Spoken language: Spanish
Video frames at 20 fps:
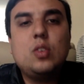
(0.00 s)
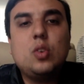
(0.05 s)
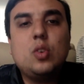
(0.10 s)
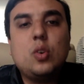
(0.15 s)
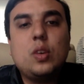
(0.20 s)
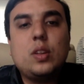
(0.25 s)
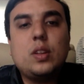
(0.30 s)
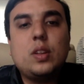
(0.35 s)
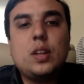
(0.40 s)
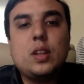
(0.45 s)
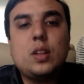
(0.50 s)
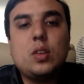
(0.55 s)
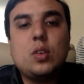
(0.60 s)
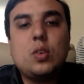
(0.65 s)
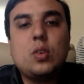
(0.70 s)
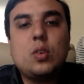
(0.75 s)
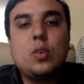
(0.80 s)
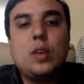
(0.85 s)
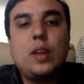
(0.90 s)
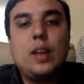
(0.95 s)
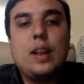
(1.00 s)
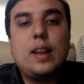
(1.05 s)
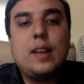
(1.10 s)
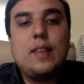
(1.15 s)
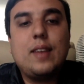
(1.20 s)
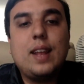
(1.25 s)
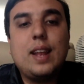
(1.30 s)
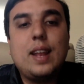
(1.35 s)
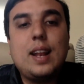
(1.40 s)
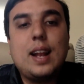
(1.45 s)
Yo entiendo el
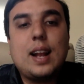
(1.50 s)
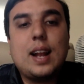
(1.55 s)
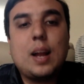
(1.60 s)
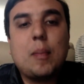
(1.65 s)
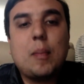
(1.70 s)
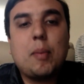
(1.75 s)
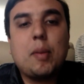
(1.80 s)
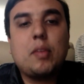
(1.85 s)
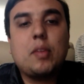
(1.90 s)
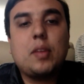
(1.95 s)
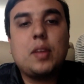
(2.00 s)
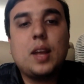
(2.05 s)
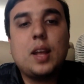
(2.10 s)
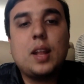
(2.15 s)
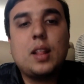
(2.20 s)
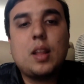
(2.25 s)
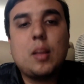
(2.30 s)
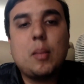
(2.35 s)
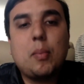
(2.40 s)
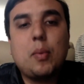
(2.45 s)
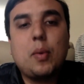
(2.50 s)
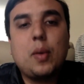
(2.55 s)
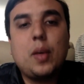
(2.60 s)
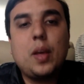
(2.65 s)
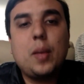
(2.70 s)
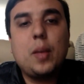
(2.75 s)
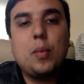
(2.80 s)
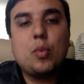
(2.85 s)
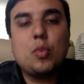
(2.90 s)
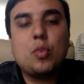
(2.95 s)
nivel y la capacidad que
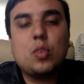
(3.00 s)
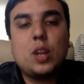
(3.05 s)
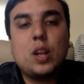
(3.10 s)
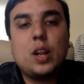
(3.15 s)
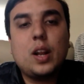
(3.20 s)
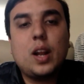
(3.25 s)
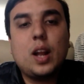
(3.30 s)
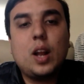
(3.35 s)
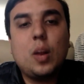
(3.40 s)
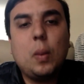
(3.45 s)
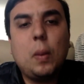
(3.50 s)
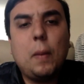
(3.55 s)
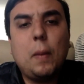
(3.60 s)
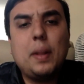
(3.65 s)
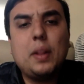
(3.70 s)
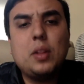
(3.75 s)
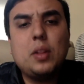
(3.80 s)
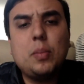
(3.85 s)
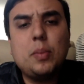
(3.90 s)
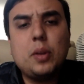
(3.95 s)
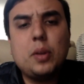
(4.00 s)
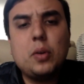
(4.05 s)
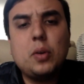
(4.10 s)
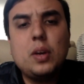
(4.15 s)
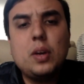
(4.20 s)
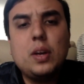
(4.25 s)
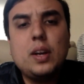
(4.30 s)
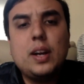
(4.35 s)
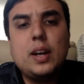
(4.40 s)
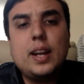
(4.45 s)
puede mostrar en algún momento,
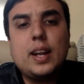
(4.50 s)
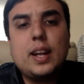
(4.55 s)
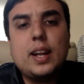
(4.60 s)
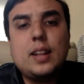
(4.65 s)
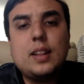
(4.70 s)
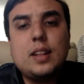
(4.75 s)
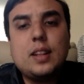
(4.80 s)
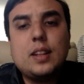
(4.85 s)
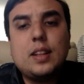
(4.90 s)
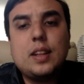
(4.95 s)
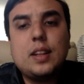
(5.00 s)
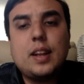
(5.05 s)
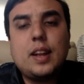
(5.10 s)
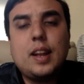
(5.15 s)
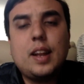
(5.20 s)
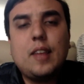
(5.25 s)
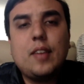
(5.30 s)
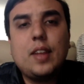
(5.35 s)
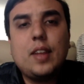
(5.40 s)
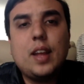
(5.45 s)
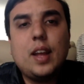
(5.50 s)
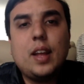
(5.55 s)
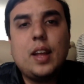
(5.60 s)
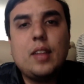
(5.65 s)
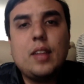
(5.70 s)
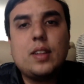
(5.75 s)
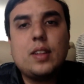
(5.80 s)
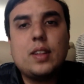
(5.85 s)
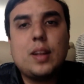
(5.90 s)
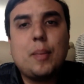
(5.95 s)
pero hay que entender que la vida
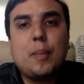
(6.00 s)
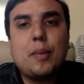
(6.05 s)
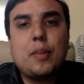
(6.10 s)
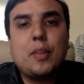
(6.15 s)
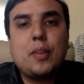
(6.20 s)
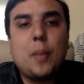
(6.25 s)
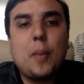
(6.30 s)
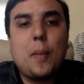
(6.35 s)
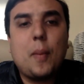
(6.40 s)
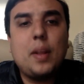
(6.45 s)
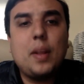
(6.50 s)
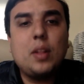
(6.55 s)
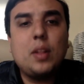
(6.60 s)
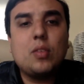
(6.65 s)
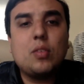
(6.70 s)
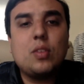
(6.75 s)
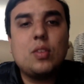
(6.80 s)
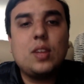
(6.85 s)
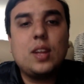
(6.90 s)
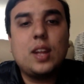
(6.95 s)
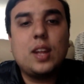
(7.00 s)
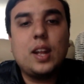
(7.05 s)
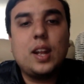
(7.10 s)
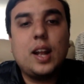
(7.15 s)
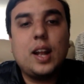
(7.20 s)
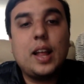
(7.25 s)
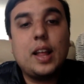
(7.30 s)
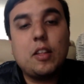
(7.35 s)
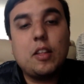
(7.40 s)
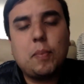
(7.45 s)
es de etapas y de momentos y que
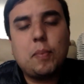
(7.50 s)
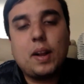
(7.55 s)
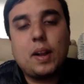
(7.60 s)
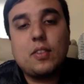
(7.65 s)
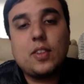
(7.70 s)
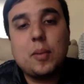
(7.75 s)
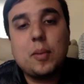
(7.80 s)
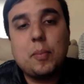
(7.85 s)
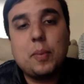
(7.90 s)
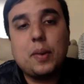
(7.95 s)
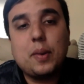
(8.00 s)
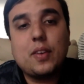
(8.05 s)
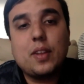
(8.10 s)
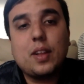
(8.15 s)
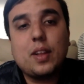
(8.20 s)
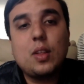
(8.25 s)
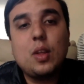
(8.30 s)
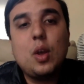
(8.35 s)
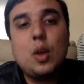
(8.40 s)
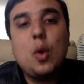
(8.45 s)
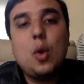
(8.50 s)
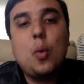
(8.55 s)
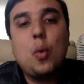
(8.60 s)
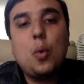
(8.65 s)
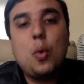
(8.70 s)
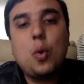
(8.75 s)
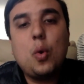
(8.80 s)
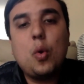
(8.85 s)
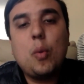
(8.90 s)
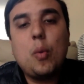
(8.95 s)
nada es para siempre, ¿verdad?
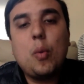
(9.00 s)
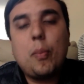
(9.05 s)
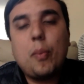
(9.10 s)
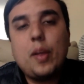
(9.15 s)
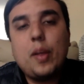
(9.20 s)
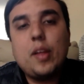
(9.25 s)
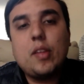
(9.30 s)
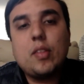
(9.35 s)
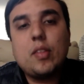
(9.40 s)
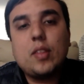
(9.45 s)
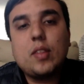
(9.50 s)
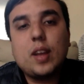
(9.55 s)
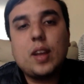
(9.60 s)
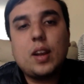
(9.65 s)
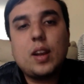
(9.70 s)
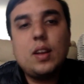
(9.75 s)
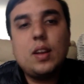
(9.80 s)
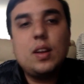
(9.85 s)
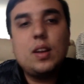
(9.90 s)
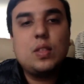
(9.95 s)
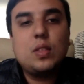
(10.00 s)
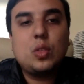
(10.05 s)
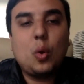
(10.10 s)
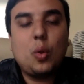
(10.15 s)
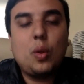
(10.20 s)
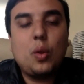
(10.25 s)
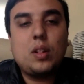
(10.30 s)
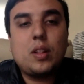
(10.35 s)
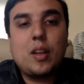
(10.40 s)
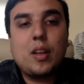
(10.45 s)
Uno no puede estar
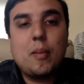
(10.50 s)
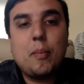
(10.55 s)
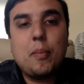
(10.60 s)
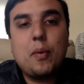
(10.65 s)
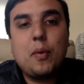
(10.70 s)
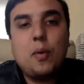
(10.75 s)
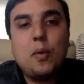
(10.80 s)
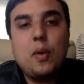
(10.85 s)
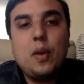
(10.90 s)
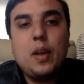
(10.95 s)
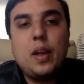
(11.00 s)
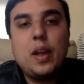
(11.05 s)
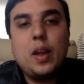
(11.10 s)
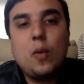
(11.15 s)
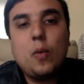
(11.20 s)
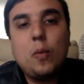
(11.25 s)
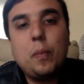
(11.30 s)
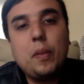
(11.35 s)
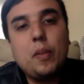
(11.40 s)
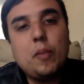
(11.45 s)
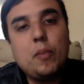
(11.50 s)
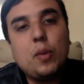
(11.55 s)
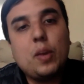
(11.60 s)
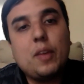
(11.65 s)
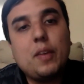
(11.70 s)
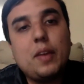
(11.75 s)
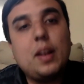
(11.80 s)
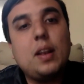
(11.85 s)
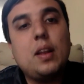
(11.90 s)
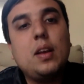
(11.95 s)
todo el tiempo en un mismo
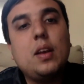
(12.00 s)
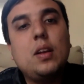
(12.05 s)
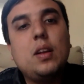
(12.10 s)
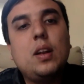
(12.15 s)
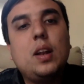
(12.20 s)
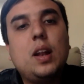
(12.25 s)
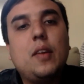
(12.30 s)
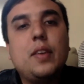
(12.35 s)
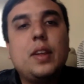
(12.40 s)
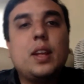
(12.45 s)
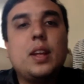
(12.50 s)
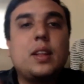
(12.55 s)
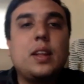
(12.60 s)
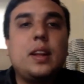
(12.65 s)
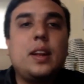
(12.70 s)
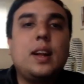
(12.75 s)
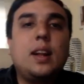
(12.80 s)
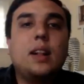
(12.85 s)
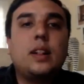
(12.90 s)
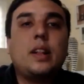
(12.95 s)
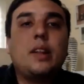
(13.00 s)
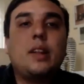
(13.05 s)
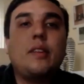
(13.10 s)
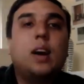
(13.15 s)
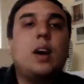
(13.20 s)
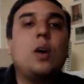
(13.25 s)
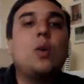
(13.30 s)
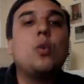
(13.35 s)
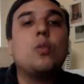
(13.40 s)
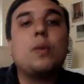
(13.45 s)
nivel. La vida tiene
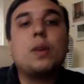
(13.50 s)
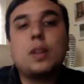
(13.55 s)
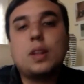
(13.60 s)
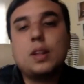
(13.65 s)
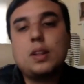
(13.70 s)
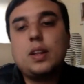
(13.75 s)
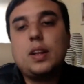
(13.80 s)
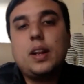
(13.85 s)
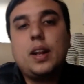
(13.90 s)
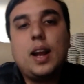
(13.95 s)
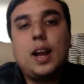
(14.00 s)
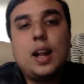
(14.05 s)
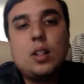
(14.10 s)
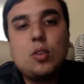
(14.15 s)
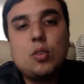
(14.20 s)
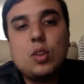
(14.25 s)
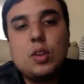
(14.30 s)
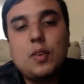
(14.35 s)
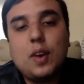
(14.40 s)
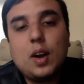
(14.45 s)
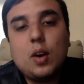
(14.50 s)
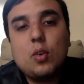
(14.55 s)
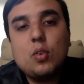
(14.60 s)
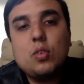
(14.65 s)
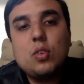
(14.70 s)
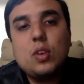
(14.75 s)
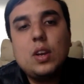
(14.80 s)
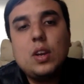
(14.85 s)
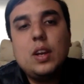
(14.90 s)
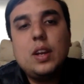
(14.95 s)
altibajos, ¿verdad? Tiene altos y
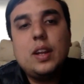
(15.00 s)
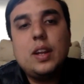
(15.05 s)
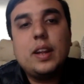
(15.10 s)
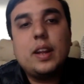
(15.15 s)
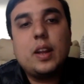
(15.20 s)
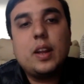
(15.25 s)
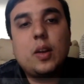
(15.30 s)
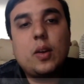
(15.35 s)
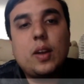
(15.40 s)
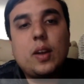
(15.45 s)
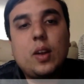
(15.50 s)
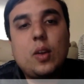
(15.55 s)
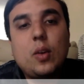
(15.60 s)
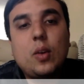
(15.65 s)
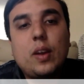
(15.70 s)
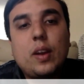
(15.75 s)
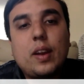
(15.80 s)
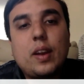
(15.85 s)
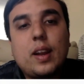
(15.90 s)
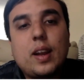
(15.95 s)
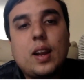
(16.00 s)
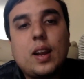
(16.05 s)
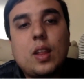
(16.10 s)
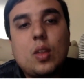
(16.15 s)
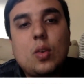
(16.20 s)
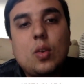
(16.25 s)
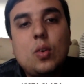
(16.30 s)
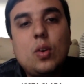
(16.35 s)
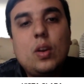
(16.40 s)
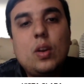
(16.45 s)
bajos y creo que lo de
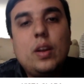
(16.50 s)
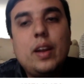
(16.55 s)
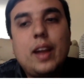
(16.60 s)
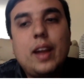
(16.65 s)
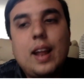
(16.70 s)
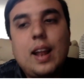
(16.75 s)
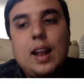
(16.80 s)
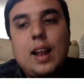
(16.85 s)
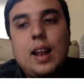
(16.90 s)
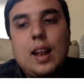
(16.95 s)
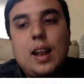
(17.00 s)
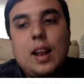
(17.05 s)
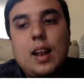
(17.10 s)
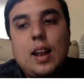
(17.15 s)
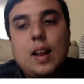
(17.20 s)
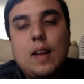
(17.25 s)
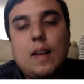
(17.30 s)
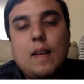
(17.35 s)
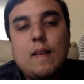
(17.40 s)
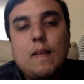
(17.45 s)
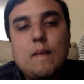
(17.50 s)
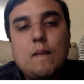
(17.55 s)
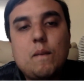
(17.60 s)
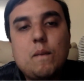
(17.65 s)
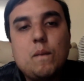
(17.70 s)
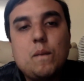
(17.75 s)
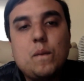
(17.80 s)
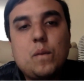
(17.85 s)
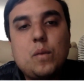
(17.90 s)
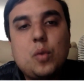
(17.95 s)
Ricardo, el
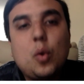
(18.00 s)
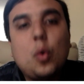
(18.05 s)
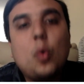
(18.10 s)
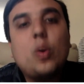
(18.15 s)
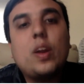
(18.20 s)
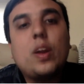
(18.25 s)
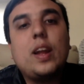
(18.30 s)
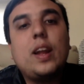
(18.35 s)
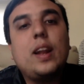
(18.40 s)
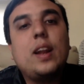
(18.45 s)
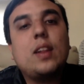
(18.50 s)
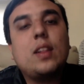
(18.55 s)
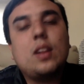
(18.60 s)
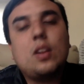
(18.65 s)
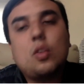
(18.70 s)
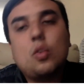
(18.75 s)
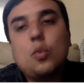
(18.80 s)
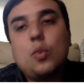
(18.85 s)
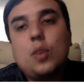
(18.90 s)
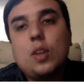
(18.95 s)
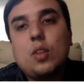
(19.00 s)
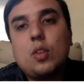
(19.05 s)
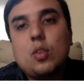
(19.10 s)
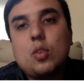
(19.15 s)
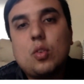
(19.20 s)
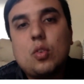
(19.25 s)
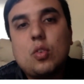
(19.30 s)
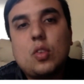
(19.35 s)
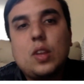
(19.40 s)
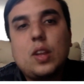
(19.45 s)
no querer dar su brazo a
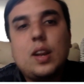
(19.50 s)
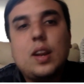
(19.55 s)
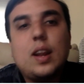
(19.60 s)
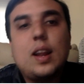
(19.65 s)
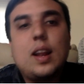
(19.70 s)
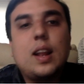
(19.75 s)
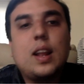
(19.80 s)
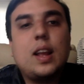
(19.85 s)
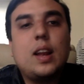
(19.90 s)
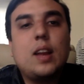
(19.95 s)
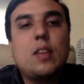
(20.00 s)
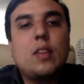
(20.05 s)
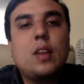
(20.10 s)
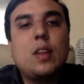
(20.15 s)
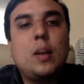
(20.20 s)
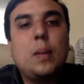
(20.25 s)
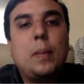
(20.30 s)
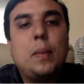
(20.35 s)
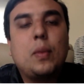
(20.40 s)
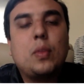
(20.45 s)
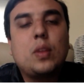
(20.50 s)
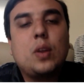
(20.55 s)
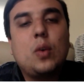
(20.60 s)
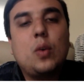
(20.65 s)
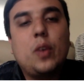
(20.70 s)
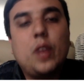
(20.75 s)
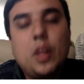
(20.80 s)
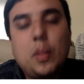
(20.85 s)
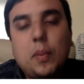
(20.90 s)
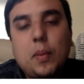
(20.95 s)
torcer, el querer ser el
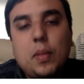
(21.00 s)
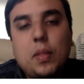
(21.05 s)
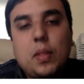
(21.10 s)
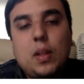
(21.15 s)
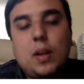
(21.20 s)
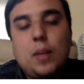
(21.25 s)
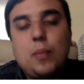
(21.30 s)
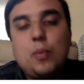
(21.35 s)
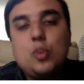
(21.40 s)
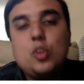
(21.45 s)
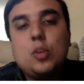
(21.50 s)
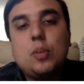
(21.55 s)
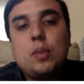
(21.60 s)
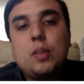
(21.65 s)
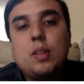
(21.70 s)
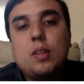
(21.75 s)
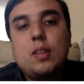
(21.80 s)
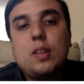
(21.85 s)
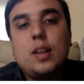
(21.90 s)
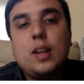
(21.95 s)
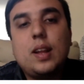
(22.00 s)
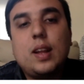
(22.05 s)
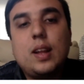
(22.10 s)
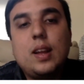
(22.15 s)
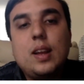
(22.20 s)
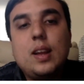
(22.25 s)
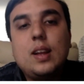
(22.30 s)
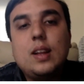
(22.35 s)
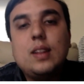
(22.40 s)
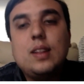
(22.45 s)
protagonista muchas veces de,
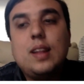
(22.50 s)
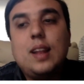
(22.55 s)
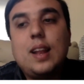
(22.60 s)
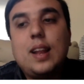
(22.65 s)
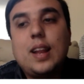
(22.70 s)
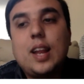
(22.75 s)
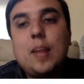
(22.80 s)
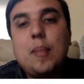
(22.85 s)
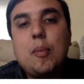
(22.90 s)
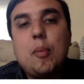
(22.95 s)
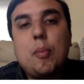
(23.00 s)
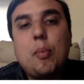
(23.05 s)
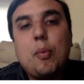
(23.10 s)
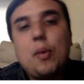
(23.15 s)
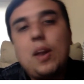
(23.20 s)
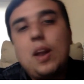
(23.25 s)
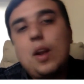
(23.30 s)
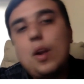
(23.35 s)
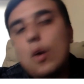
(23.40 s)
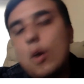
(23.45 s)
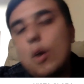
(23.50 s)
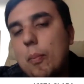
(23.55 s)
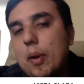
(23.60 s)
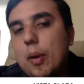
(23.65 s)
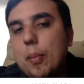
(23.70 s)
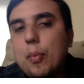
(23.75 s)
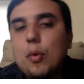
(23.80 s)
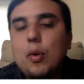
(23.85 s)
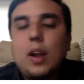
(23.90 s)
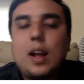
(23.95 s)
del equipo, por el
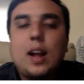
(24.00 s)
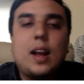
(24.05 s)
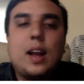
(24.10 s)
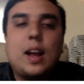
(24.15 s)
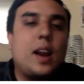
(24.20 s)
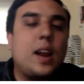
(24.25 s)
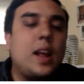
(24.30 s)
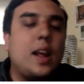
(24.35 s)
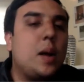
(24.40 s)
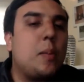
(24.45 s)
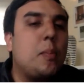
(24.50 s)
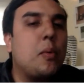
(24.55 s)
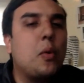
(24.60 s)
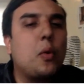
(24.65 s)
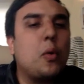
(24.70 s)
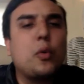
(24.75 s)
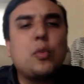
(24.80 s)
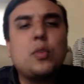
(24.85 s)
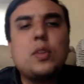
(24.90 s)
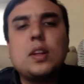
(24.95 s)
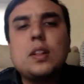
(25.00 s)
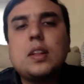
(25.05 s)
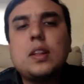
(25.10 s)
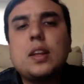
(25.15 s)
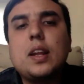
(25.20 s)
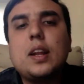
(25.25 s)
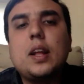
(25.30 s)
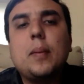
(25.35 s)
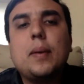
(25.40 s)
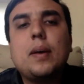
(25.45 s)
nombre, por la carrera, por lo que usted
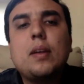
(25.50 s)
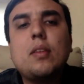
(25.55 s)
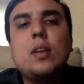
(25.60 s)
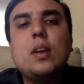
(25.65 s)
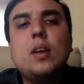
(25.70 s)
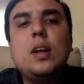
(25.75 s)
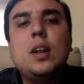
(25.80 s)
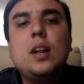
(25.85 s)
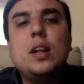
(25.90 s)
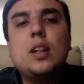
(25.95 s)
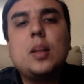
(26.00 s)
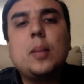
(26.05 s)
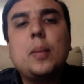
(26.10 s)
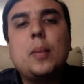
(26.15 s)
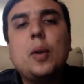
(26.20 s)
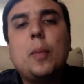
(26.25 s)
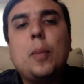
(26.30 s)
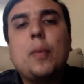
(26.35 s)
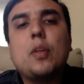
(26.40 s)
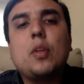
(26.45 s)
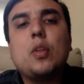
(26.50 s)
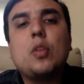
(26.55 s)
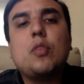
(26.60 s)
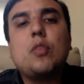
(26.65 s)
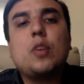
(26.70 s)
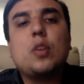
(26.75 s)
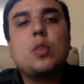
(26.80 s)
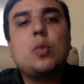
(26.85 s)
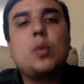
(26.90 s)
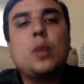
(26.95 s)
quiere y demás, le terminó pasando
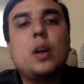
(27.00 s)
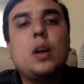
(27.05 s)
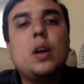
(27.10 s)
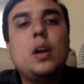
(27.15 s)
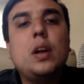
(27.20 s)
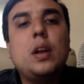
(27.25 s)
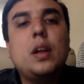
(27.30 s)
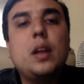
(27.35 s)
factura.